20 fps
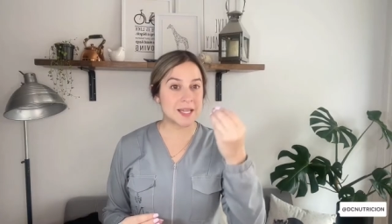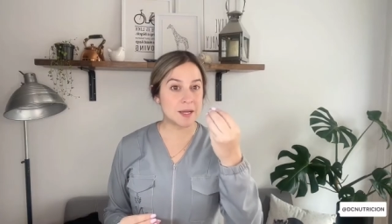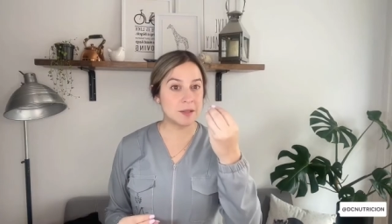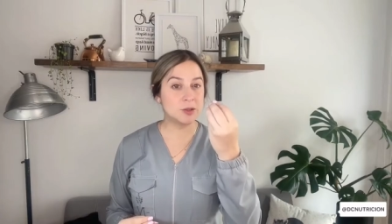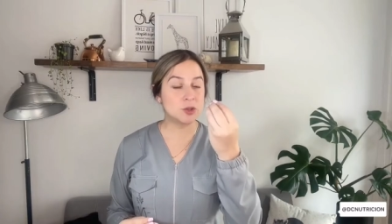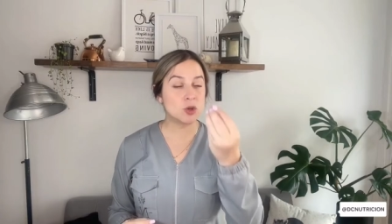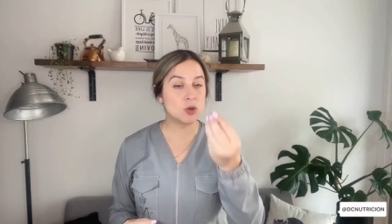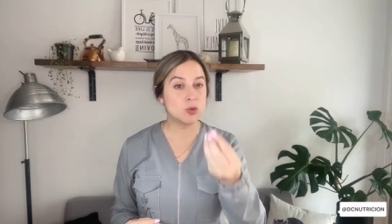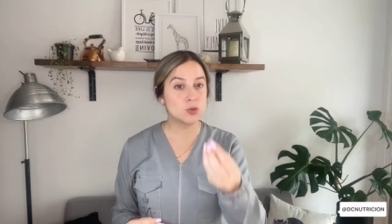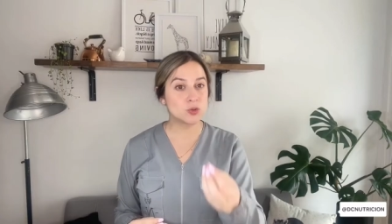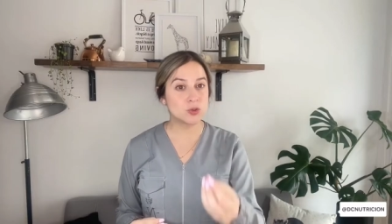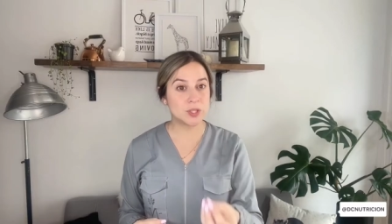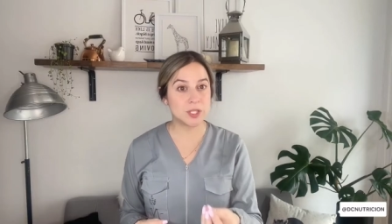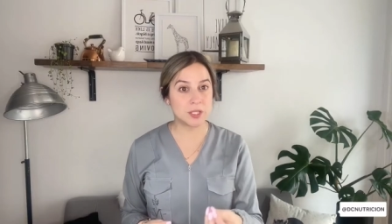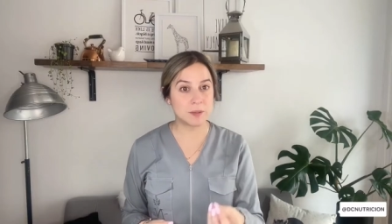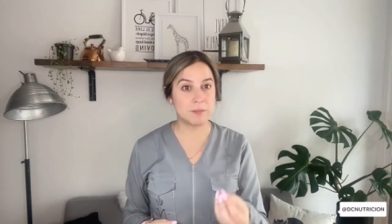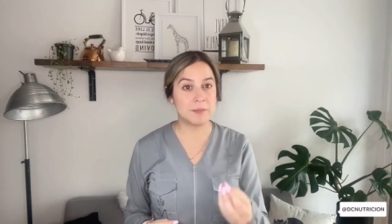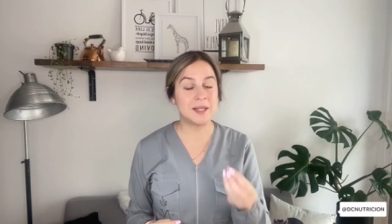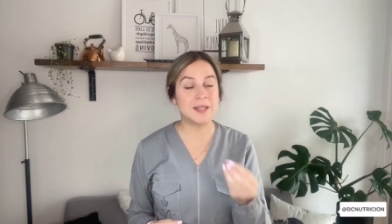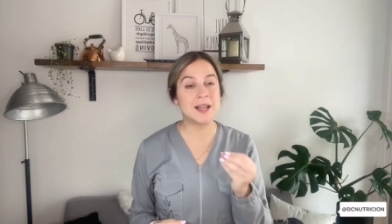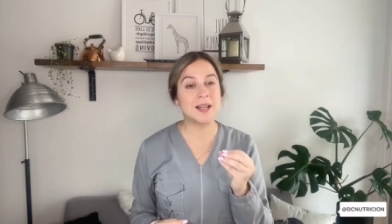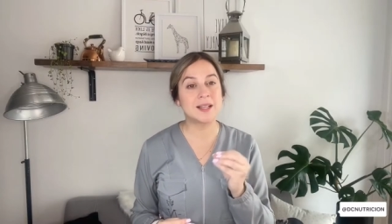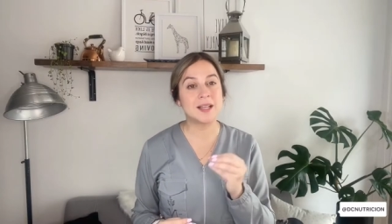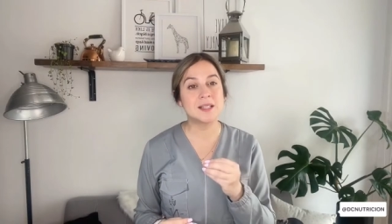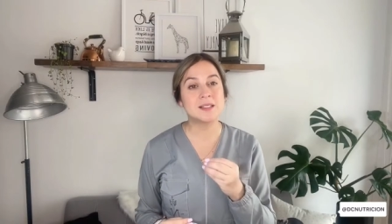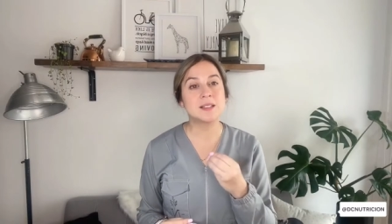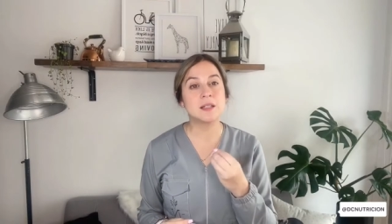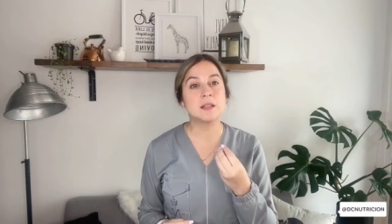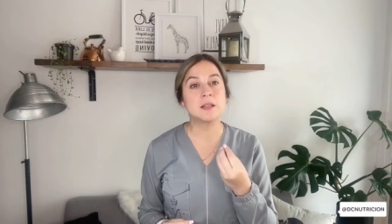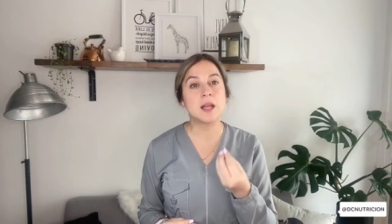a introducir vinagre de
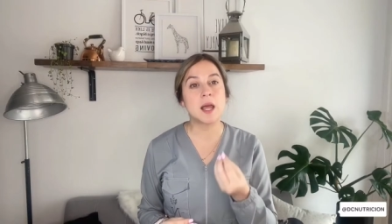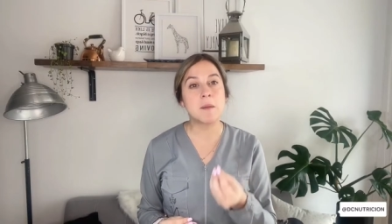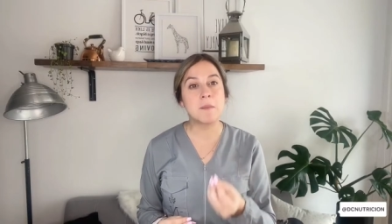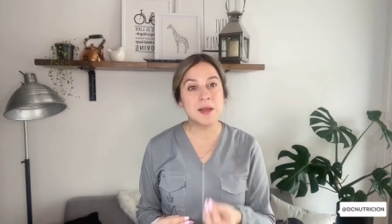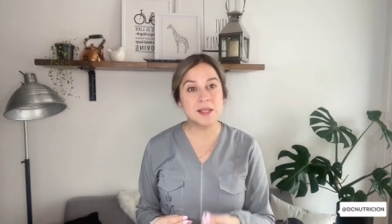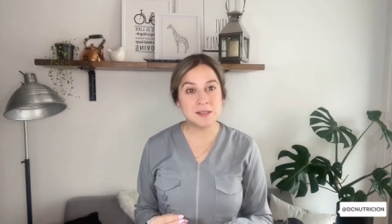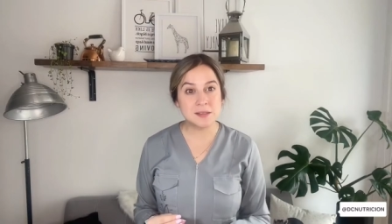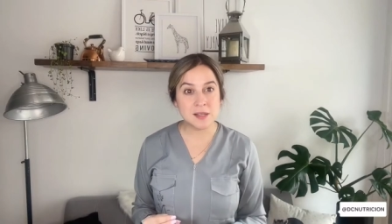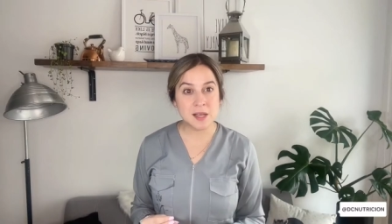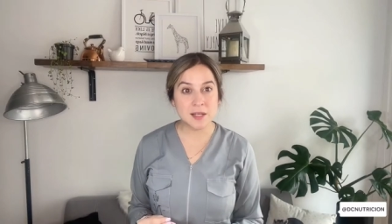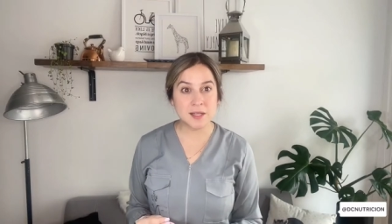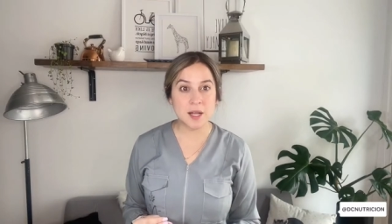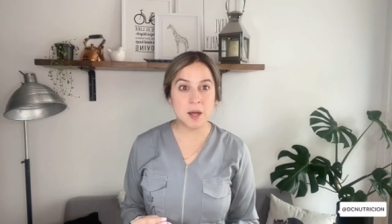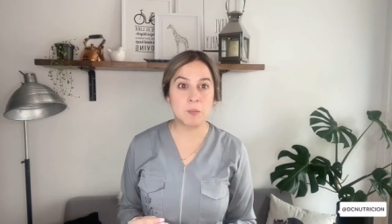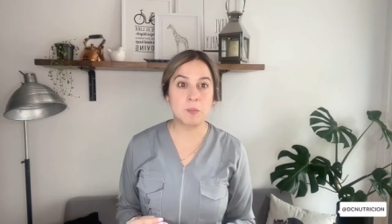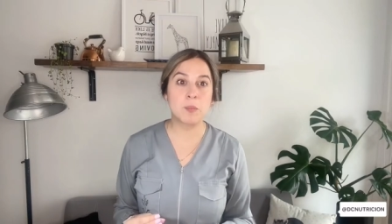sidra de manzana